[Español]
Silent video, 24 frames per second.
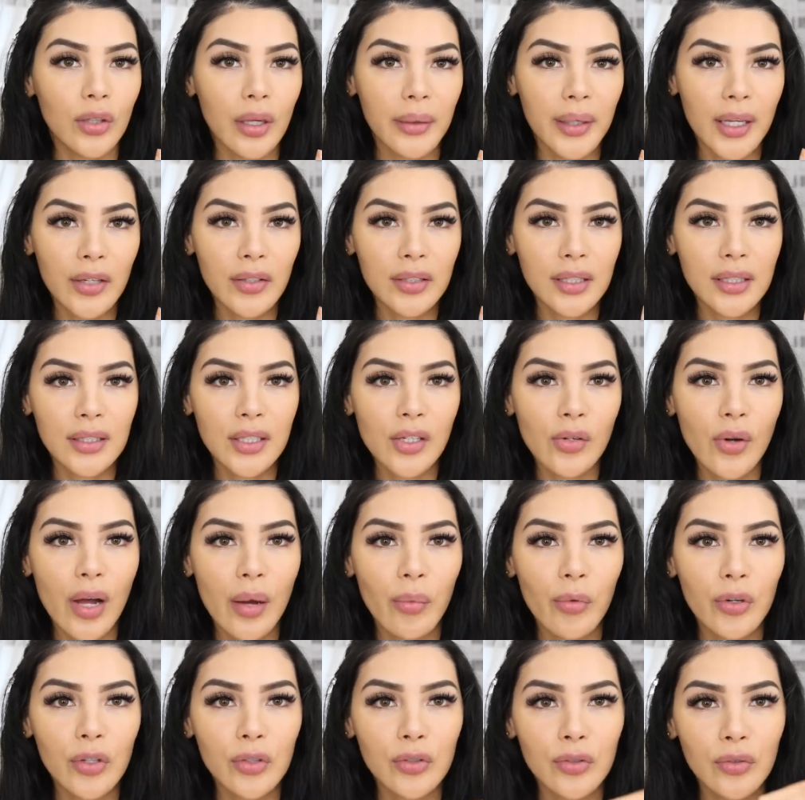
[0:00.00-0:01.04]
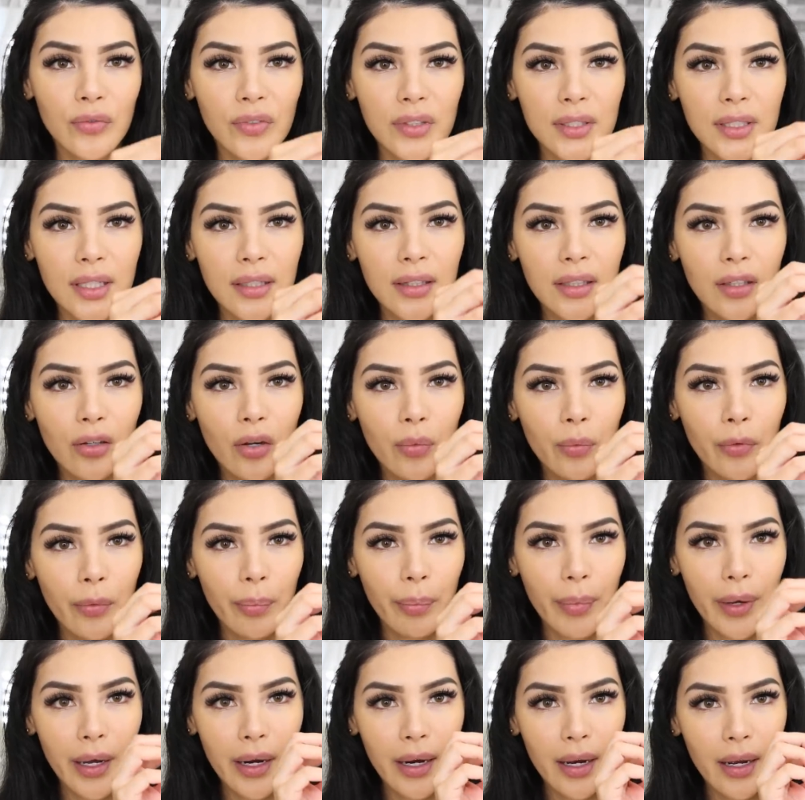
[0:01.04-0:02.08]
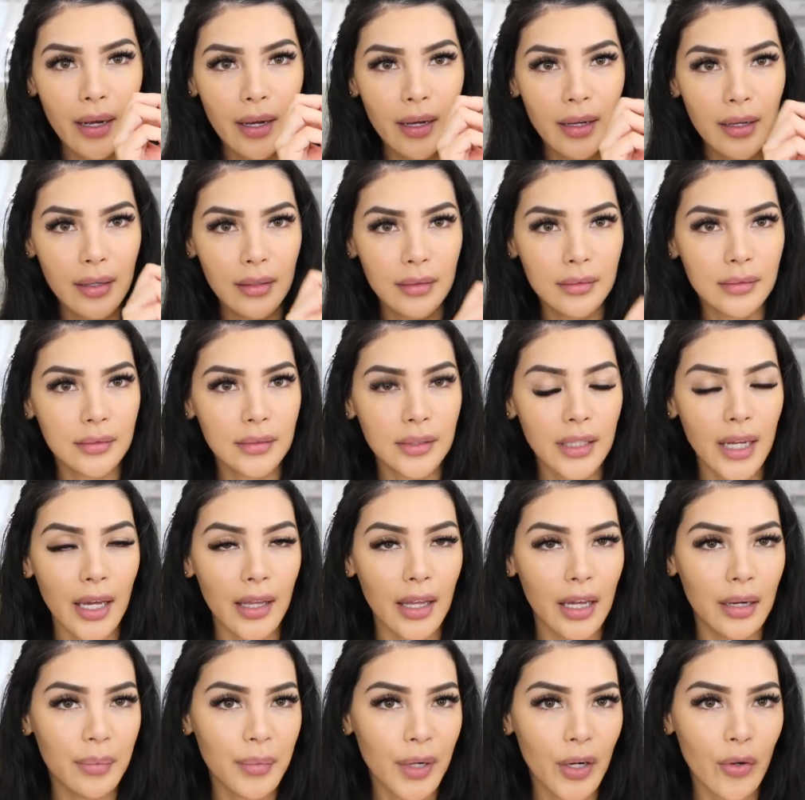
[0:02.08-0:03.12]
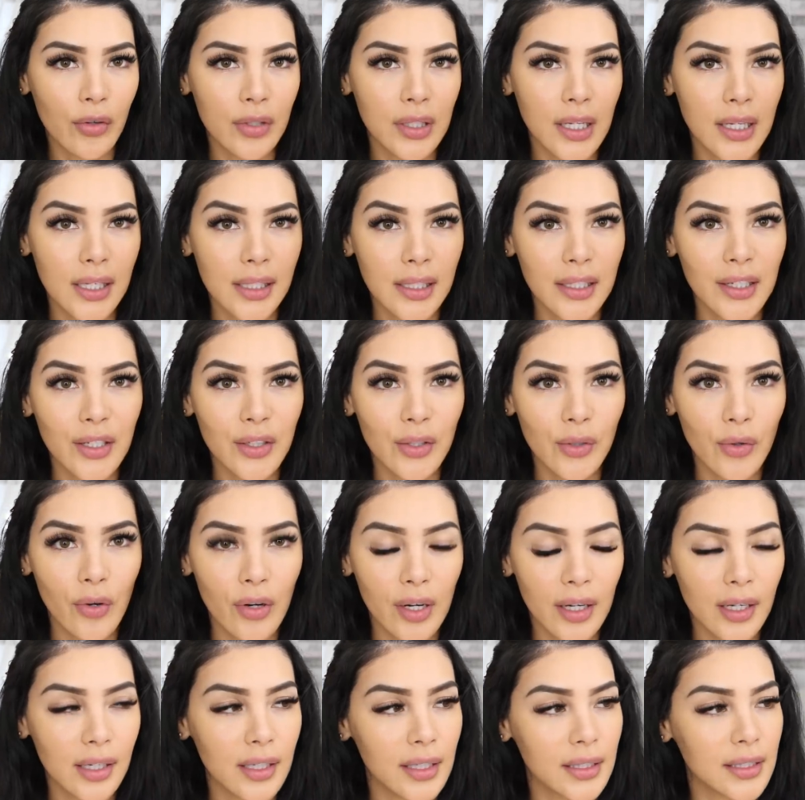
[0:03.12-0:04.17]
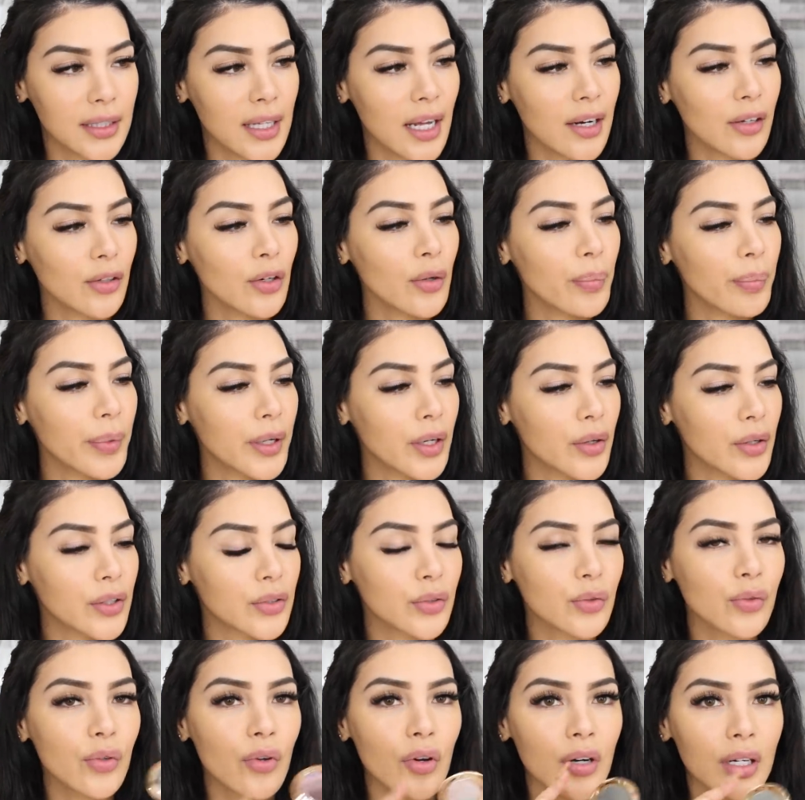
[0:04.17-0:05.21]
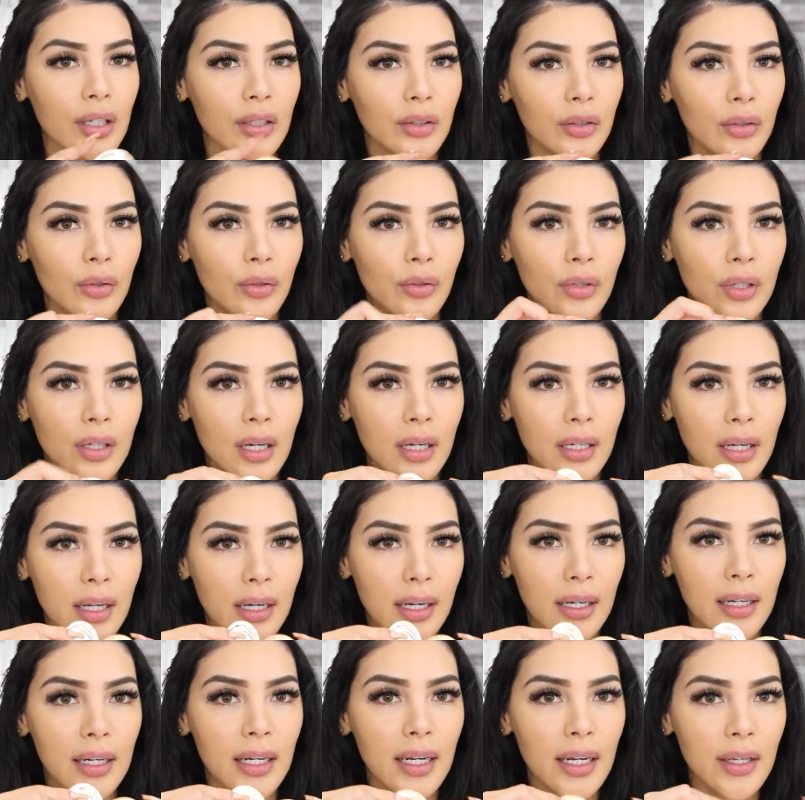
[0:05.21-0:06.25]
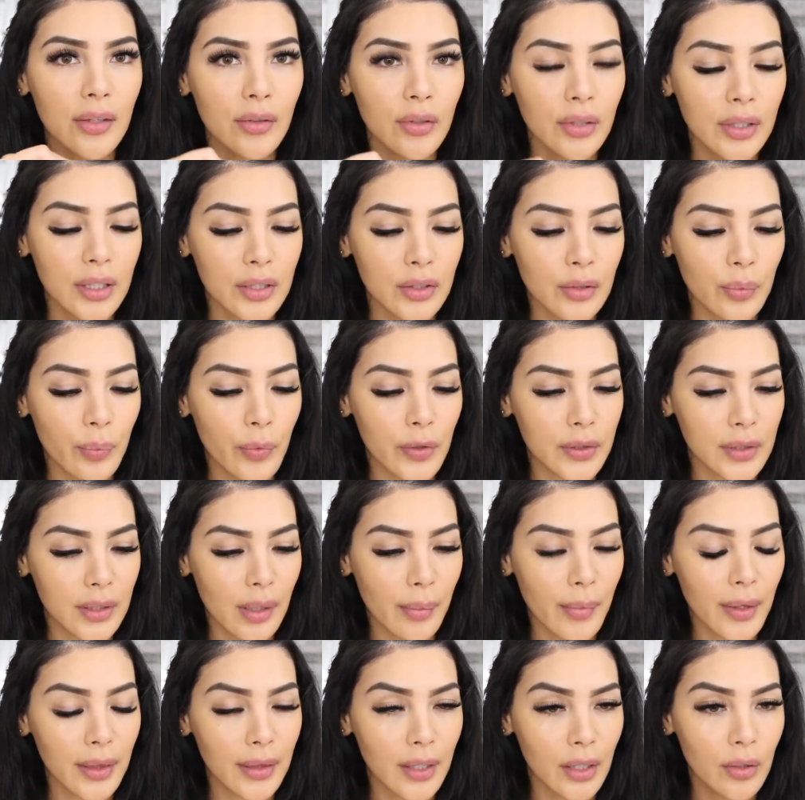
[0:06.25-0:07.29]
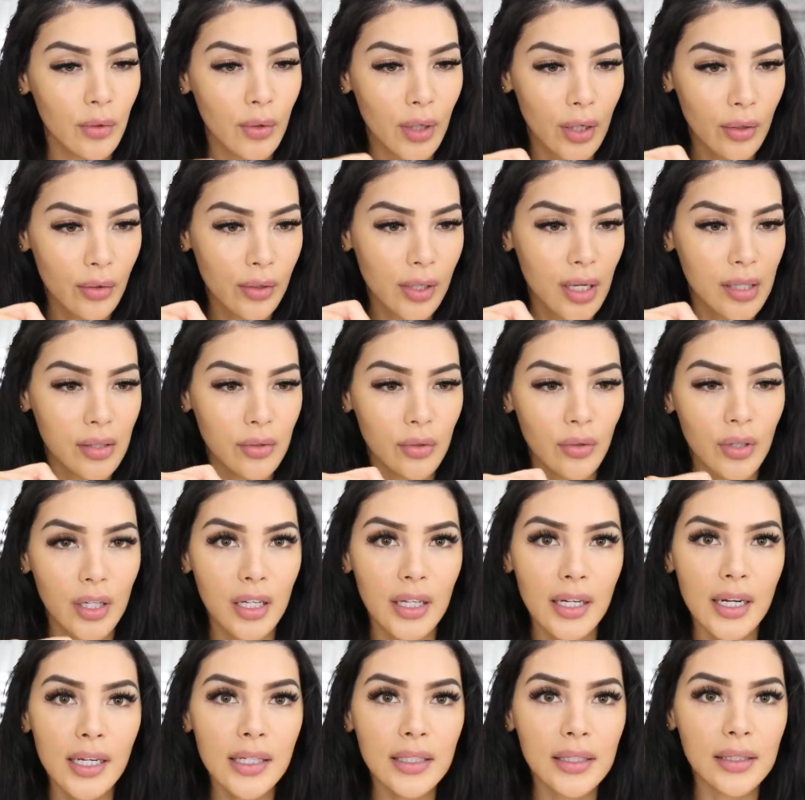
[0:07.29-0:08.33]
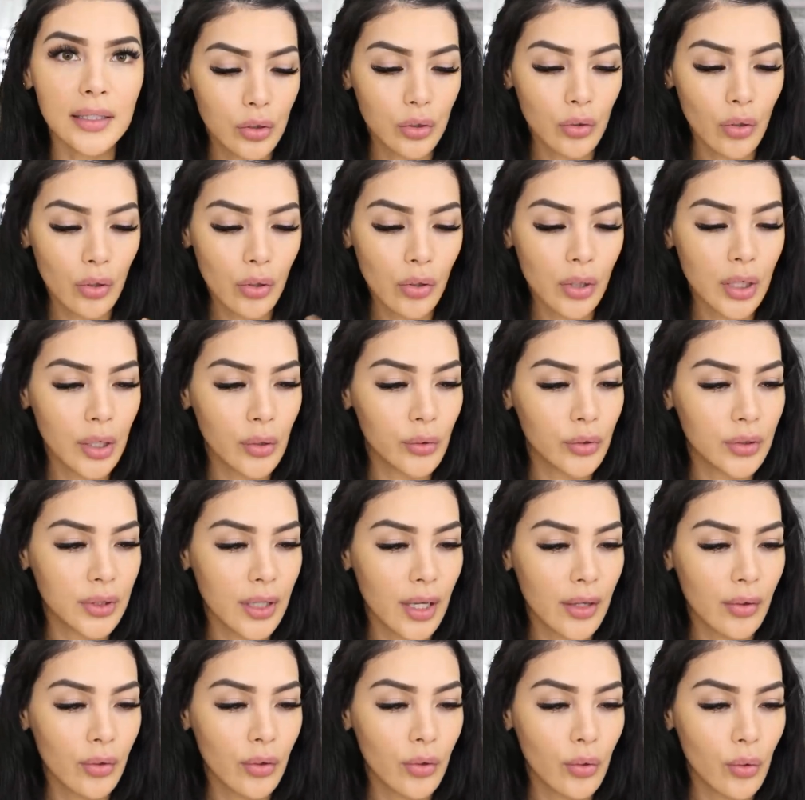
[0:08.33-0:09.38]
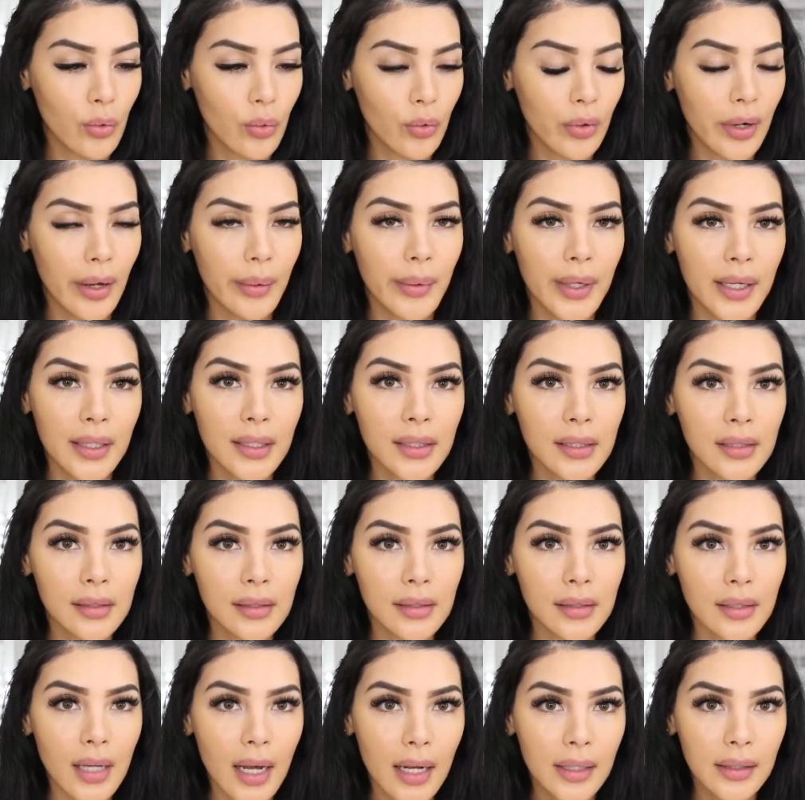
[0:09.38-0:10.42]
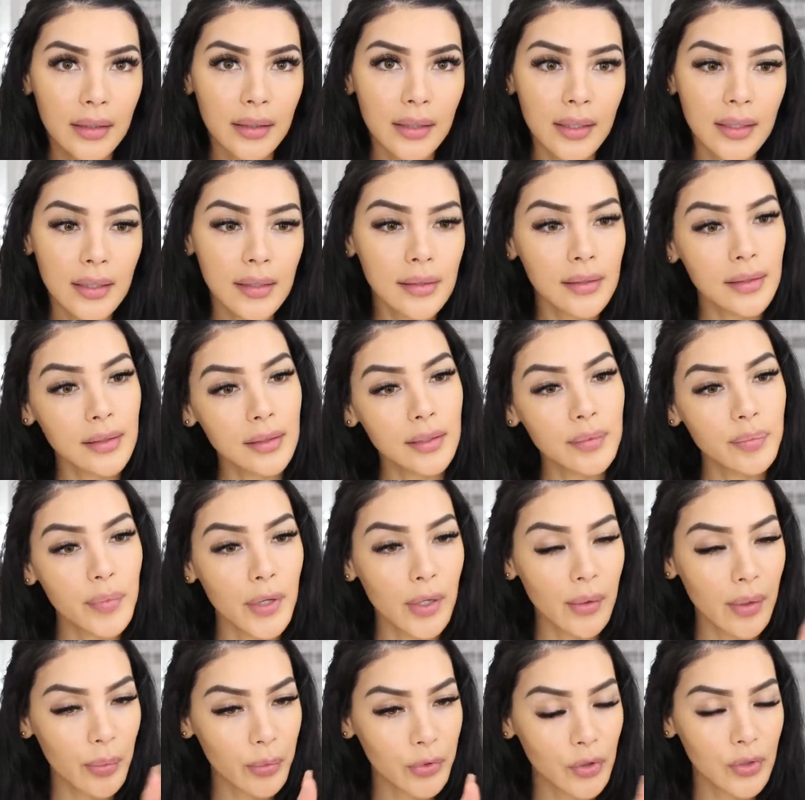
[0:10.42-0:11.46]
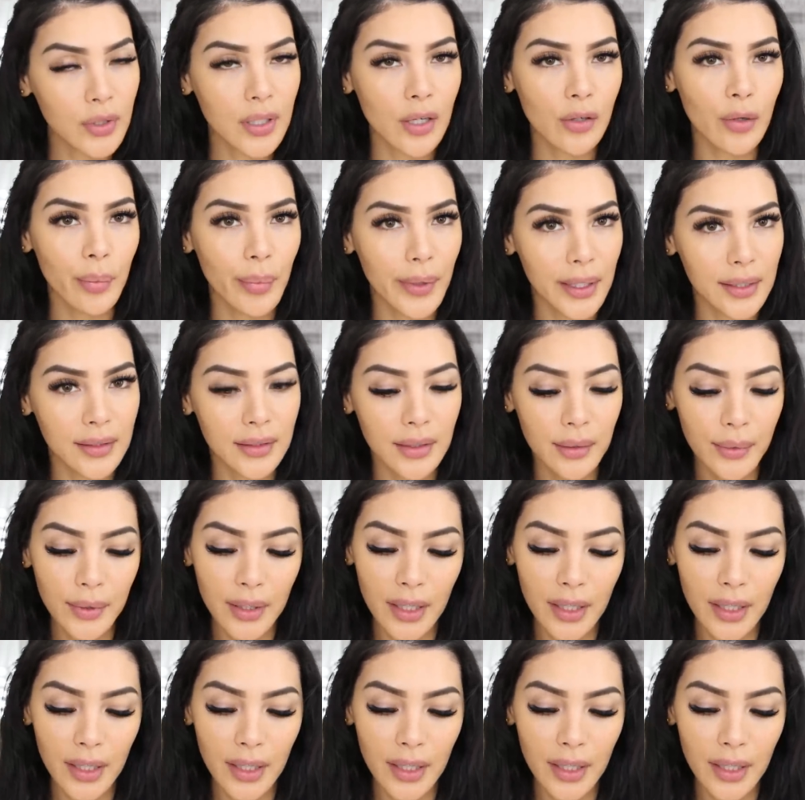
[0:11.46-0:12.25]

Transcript: Todavía no sé si lo amo lo suficiente como para quedarme con él y no regresarlo, pero es un corrector anaranjado que supuestamente ayuda con las ojeras. Solo lo he usado una vez antes, pero vamos a usarlo para este